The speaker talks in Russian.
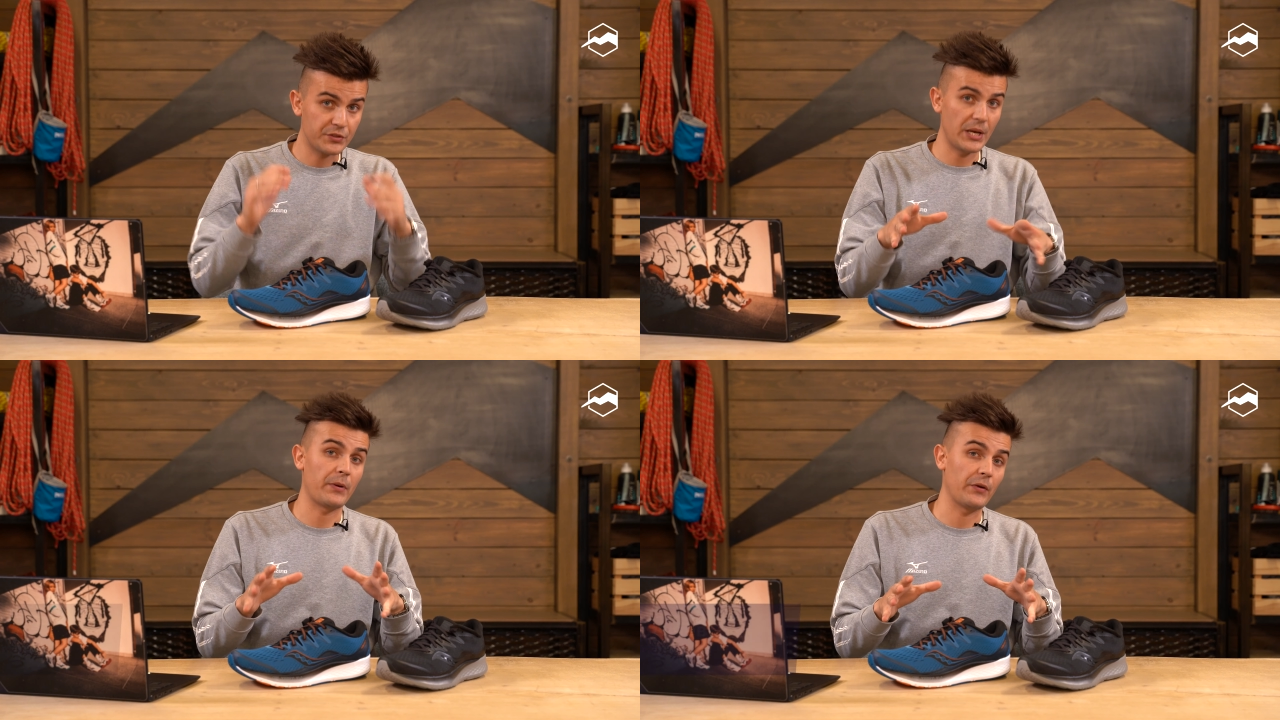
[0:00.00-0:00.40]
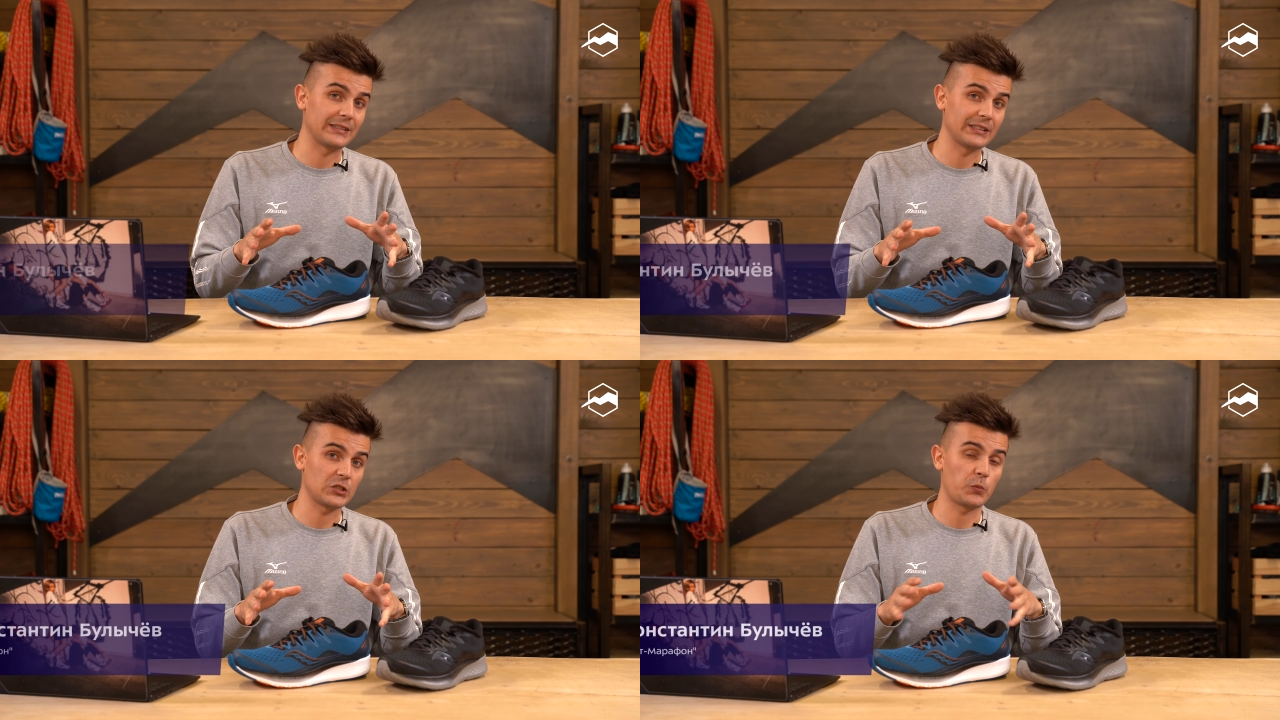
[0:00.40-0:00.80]
Всем
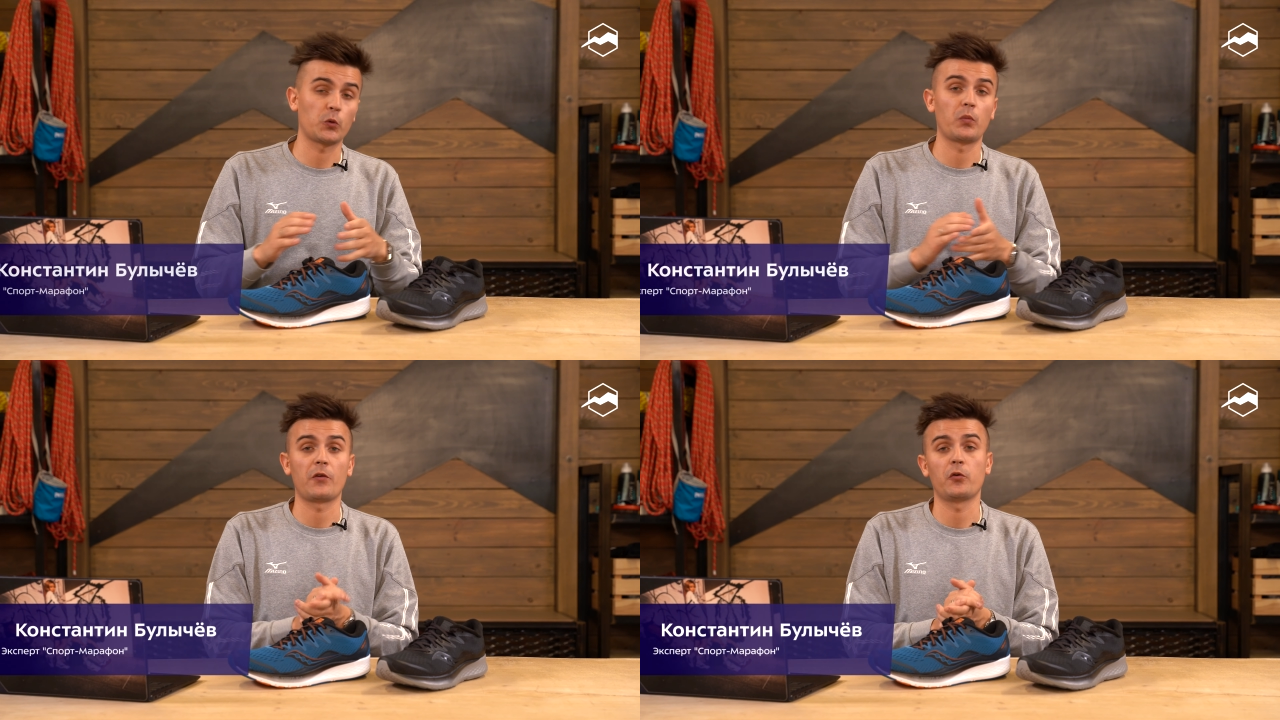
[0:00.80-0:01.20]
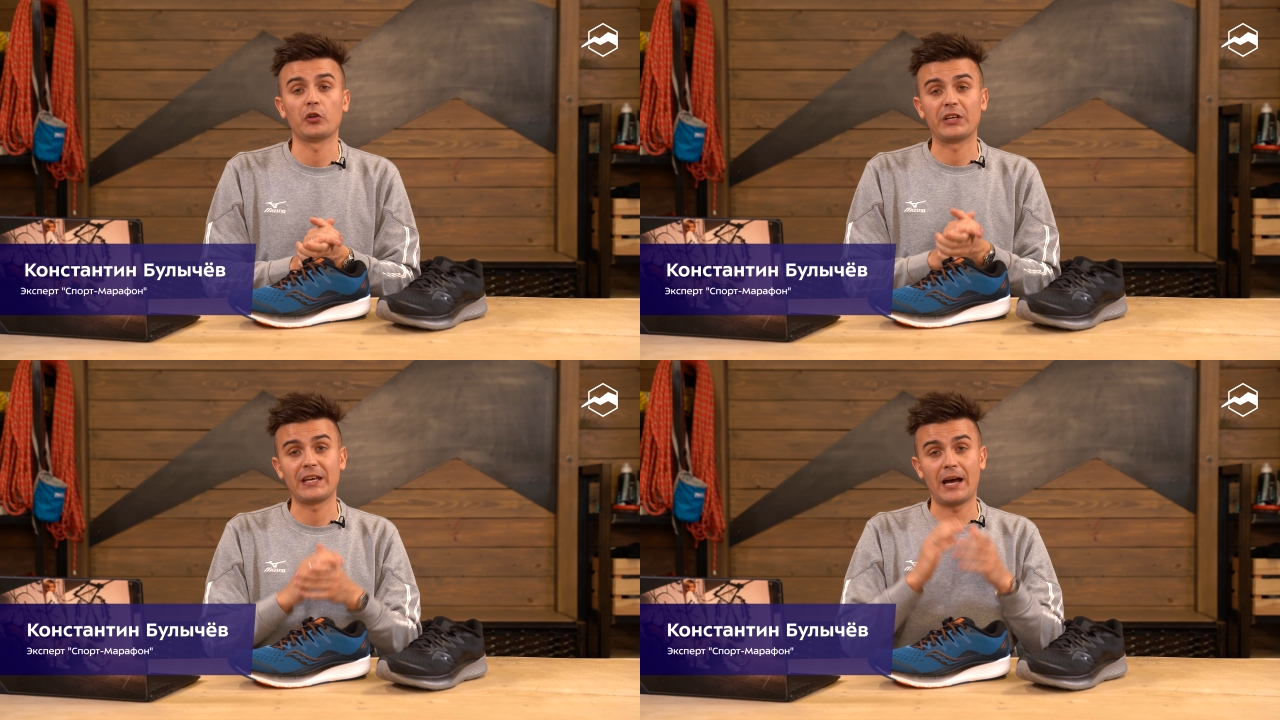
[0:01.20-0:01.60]
привет, это
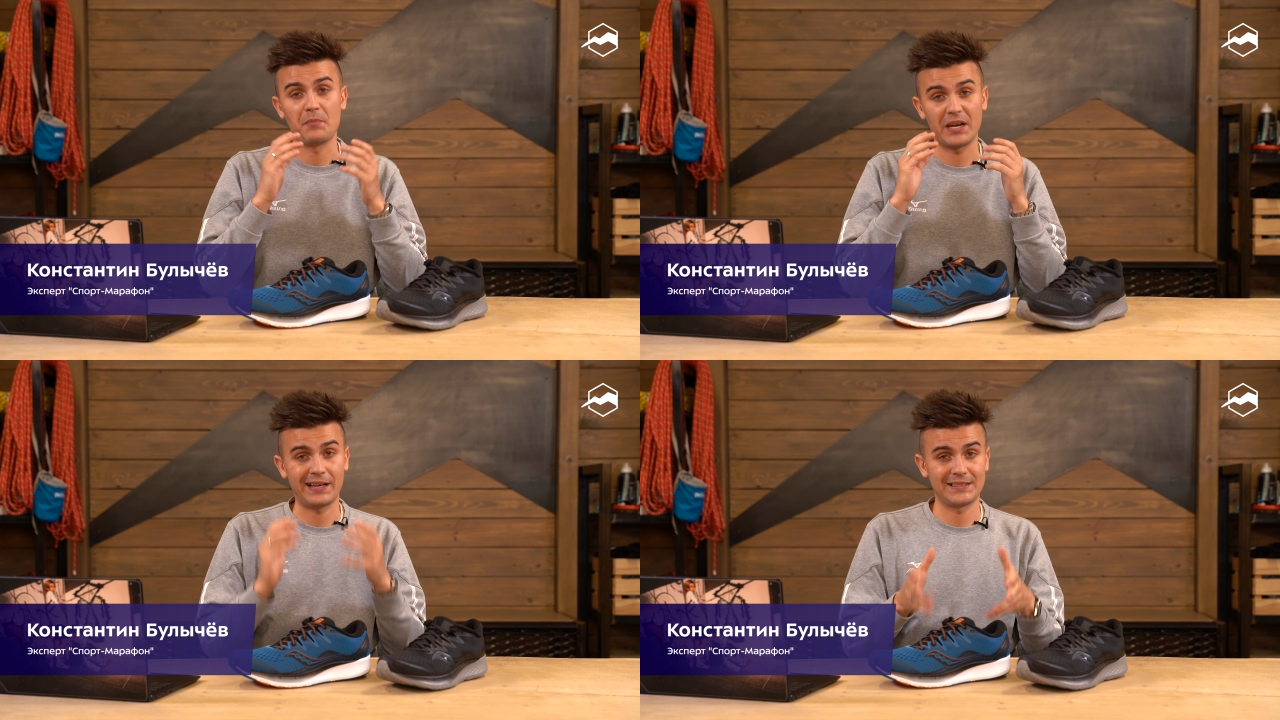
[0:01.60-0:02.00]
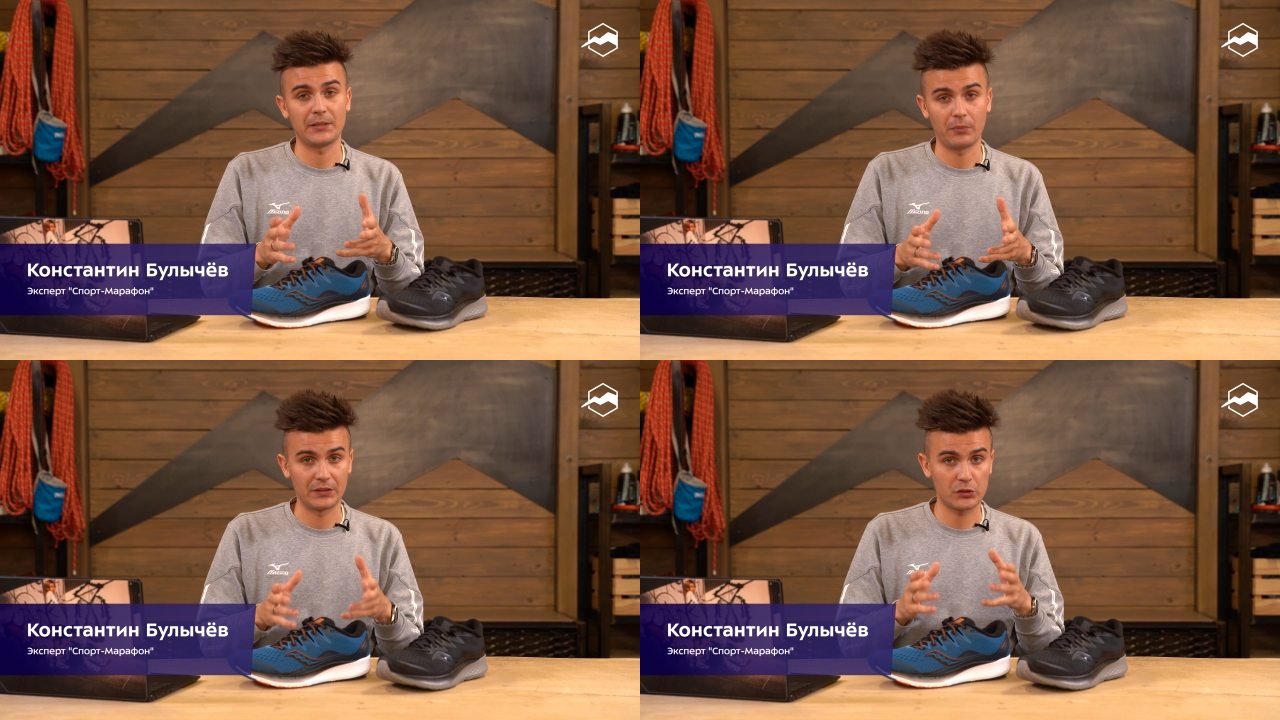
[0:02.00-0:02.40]
Спортмарафон и
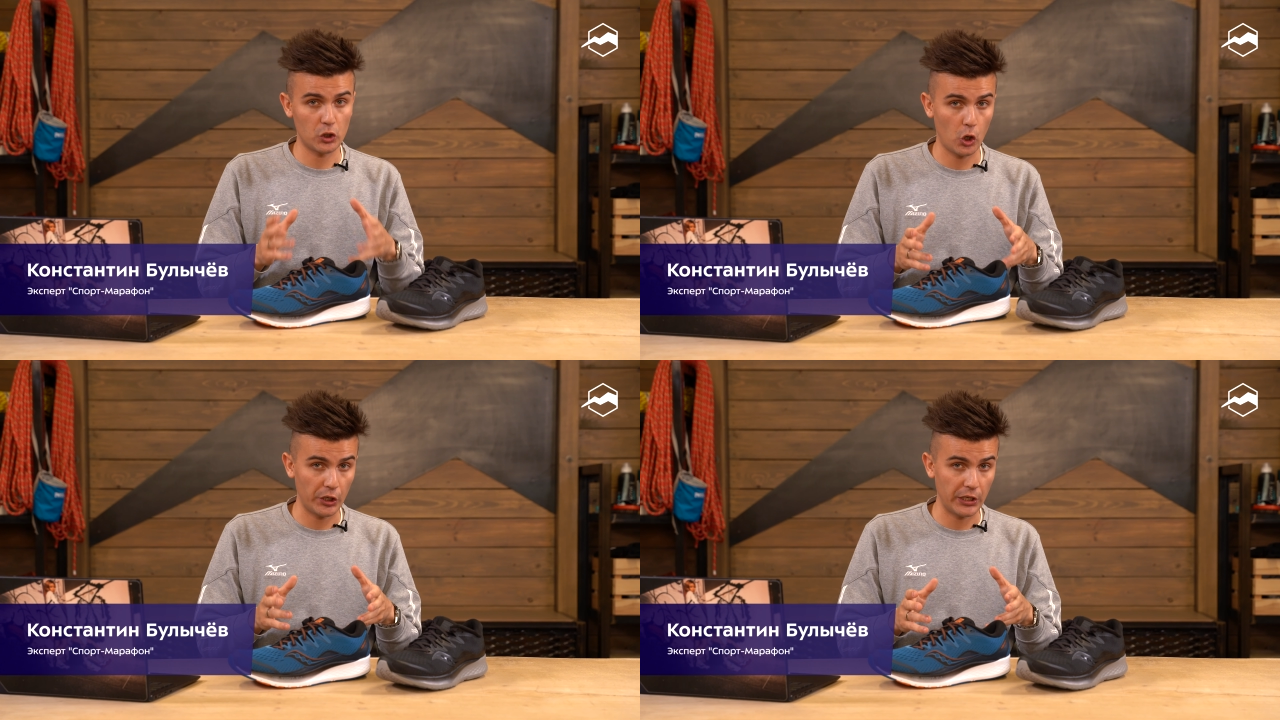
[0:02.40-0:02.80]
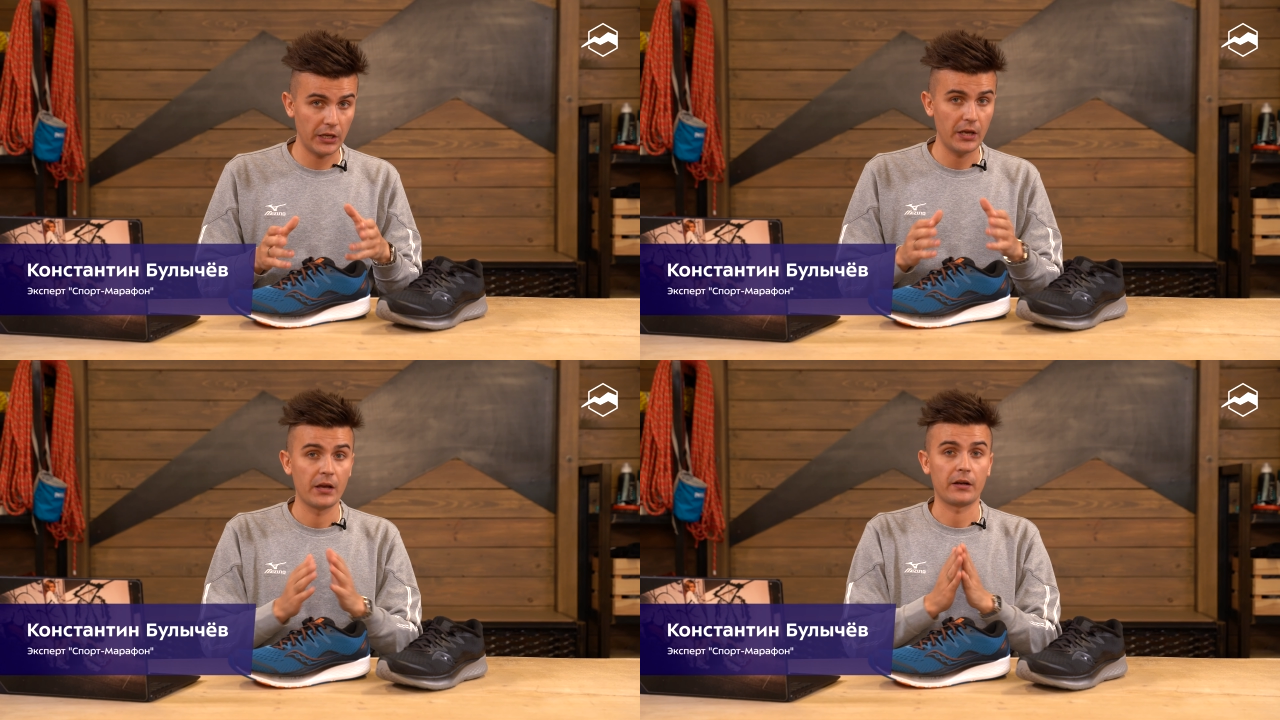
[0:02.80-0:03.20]
американский бренд Сокони,